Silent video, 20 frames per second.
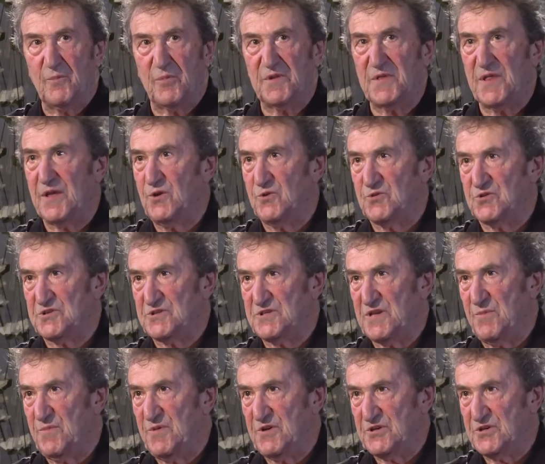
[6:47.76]
продается
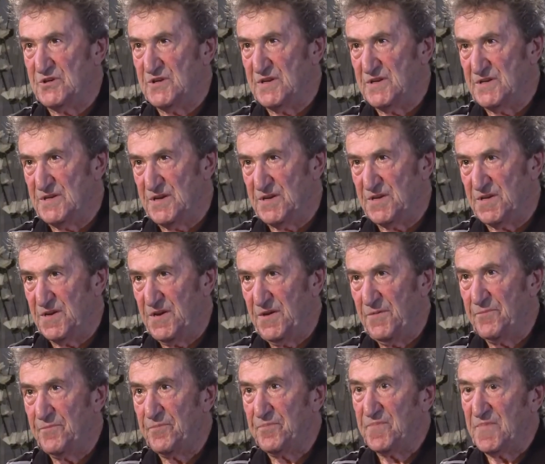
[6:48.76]
за бешеные
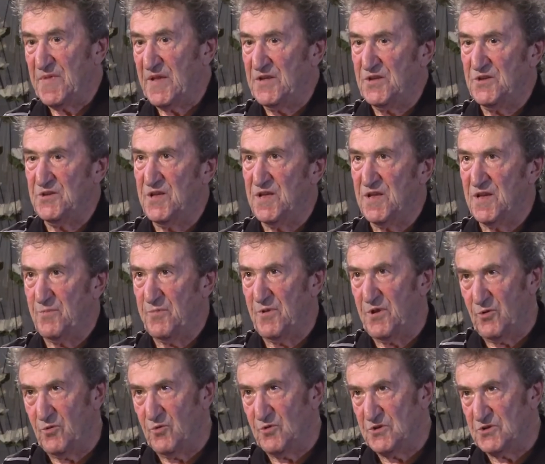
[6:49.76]
деньги – эти деньги
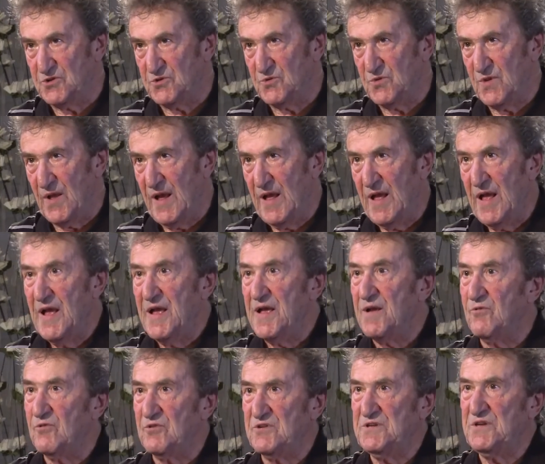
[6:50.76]
приходят сюда.
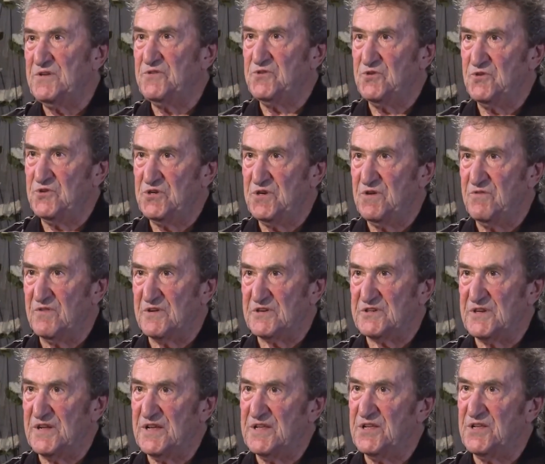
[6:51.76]
И вот здесь все очень
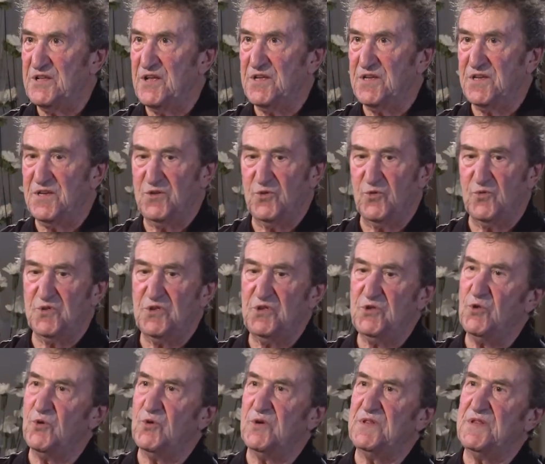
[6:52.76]
важно. Эти деньги идут не
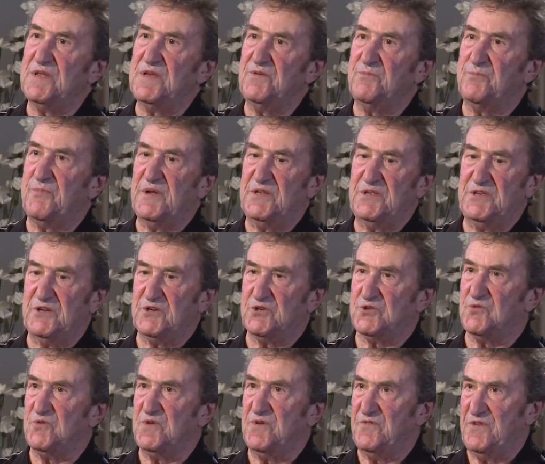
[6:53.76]
только на
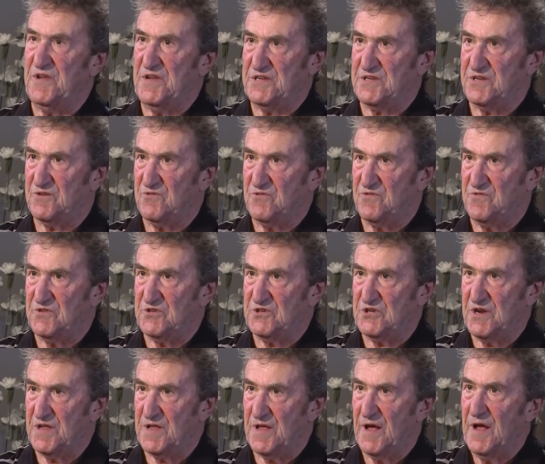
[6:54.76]
поддержку еврейского
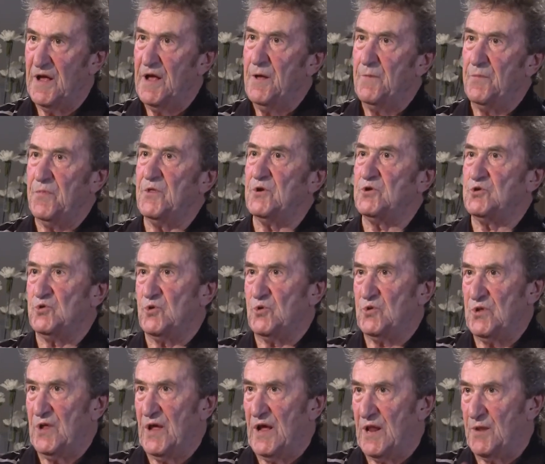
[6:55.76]
движения, угу. на
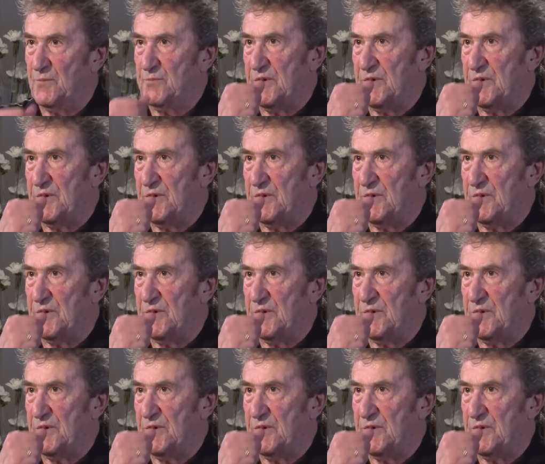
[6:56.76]
журнал,